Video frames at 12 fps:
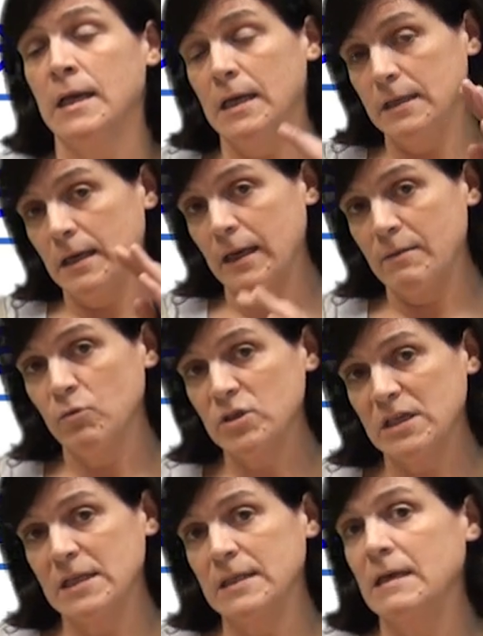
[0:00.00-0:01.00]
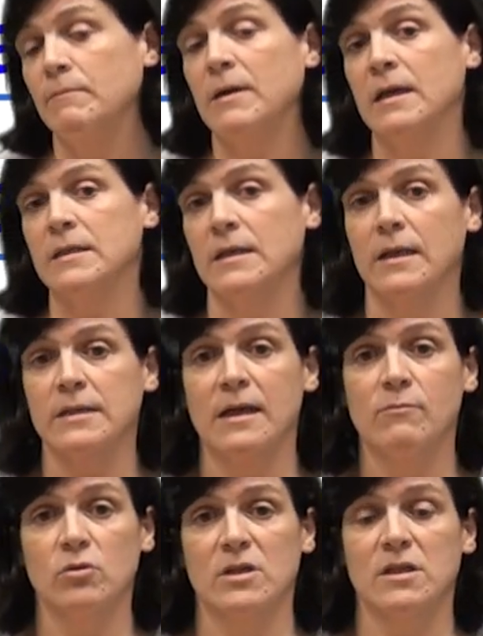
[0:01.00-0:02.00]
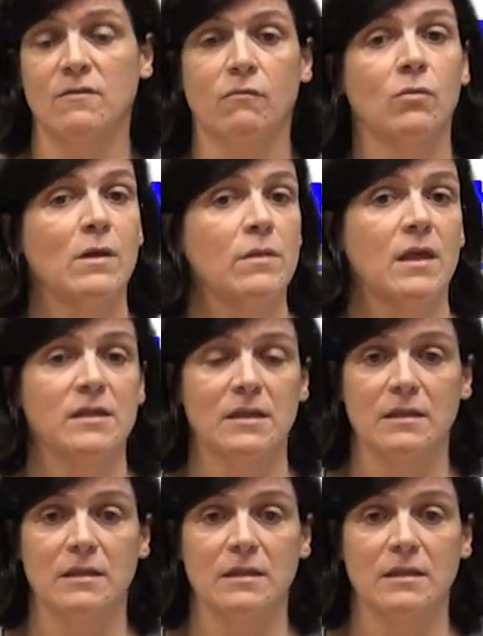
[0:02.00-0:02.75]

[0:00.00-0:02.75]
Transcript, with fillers: en el que hay muchas etapas, en las que hay muchas influencias